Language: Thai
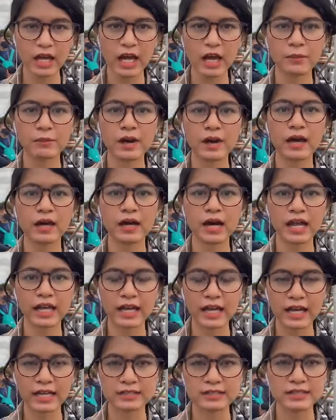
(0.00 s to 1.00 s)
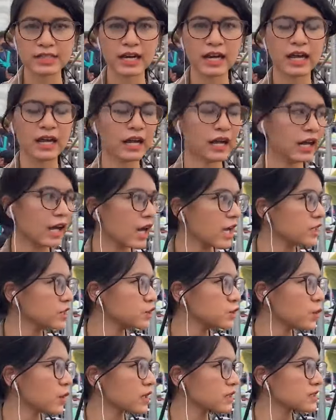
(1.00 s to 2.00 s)
สนะคะมารายงานสถานการ
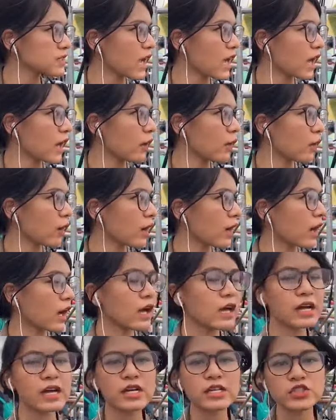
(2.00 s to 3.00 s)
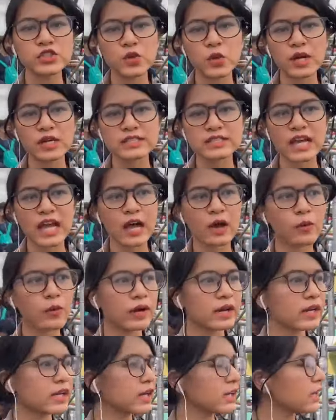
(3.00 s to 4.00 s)
ณ์ช่วงเช้าค่ะช่วงเช้า
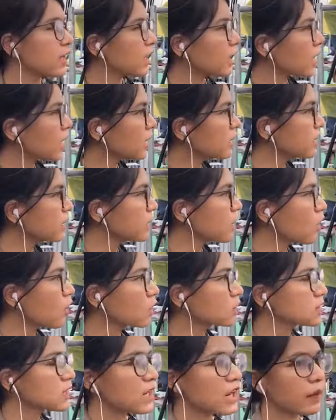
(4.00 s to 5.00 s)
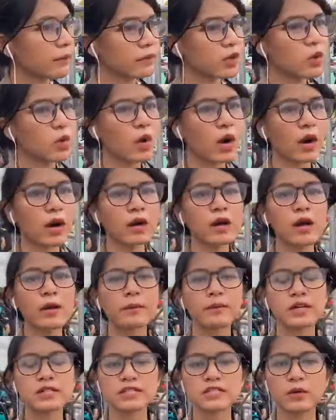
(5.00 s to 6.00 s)
วันนี้นะคะที่ท้องสนามหลวง
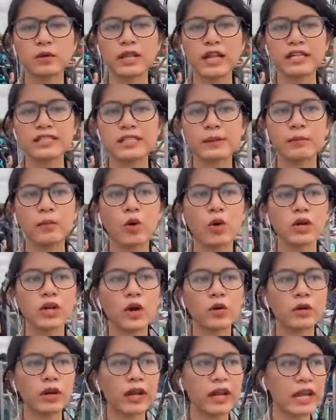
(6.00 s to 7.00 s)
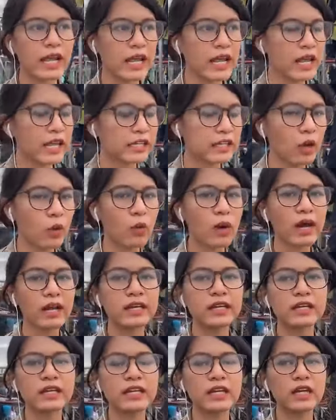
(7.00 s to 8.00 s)
เพิ่งจะเวลา 7 โมงเท่านั้นเองแต่ว่า
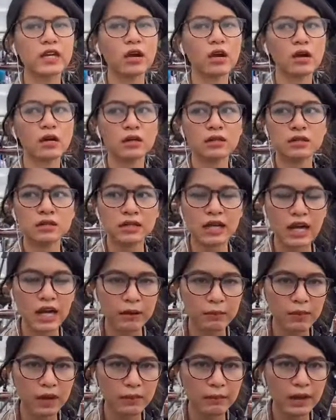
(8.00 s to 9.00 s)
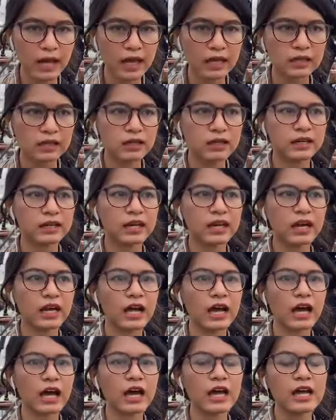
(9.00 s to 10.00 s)
ที่นี่ก็คึกคักมากๆเลยนะ
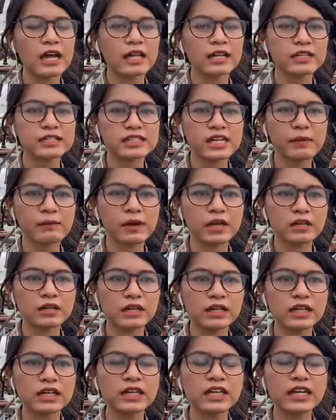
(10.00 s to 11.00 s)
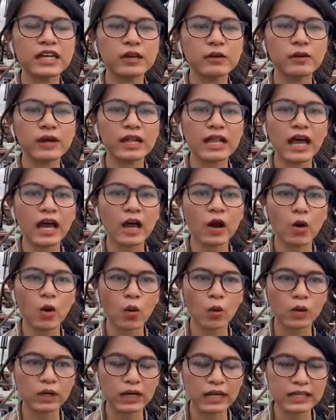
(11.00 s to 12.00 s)
คะดิฉันมาถึงที่นี่เวลา
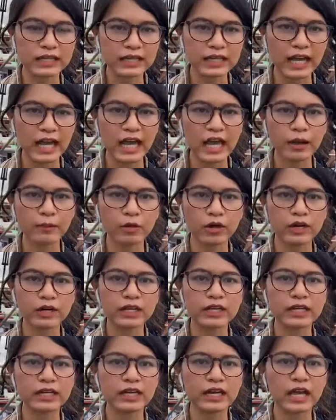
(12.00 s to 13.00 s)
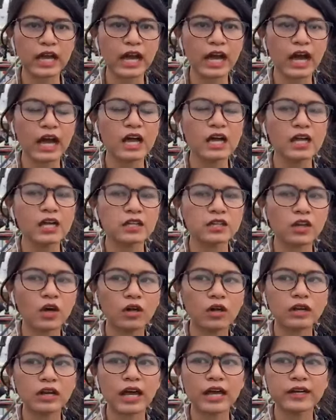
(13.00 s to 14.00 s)
6 นาฬิกาพอดีค่ะต
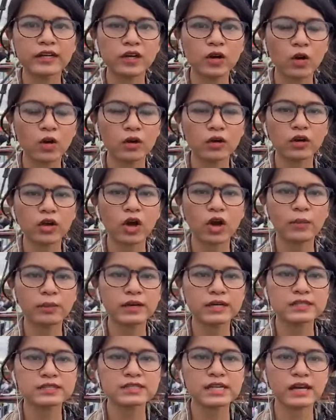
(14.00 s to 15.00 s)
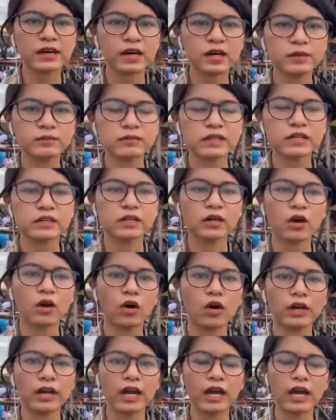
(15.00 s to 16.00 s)
อนนั้นคนก็เพิ่งจะเริ่มตื่นน
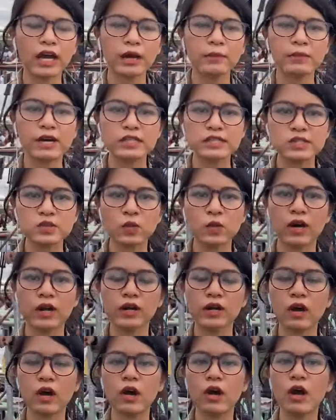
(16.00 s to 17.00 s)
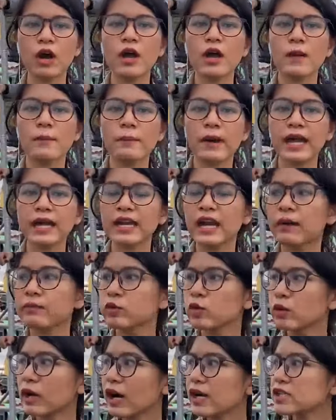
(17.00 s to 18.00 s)
อนนะคะบางส่วนก็ไป
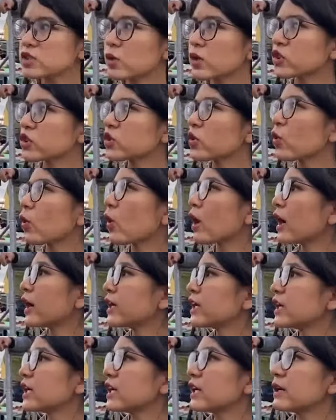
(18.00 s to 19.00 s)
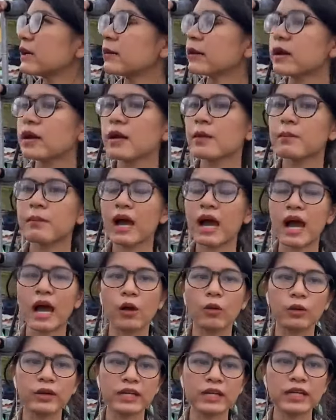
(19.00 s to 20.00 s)
ทำธุระส่วนตัวที่มหา
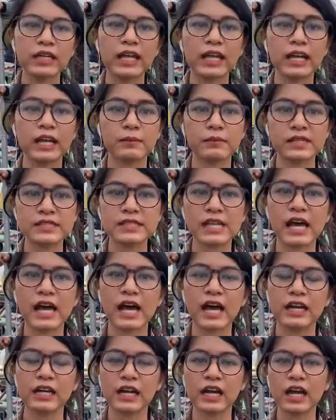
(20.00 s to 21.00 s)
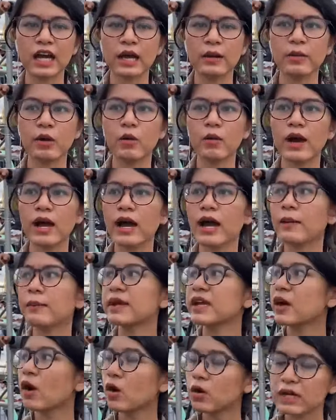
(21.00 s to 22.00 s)
วิทยาลัยธรรมศาสตร์นะคะเพราะว่า
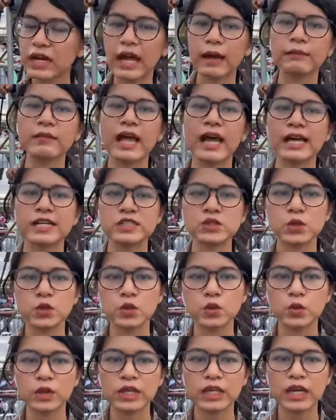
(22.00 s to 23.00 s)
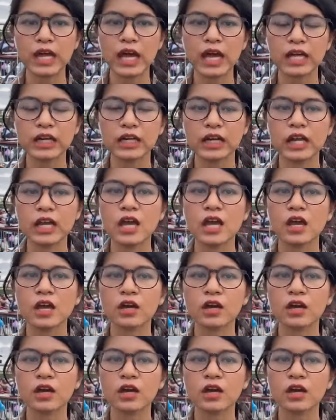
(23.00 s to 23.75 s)
มีห้องน้ำหลายจุดอยู่ที่นั่น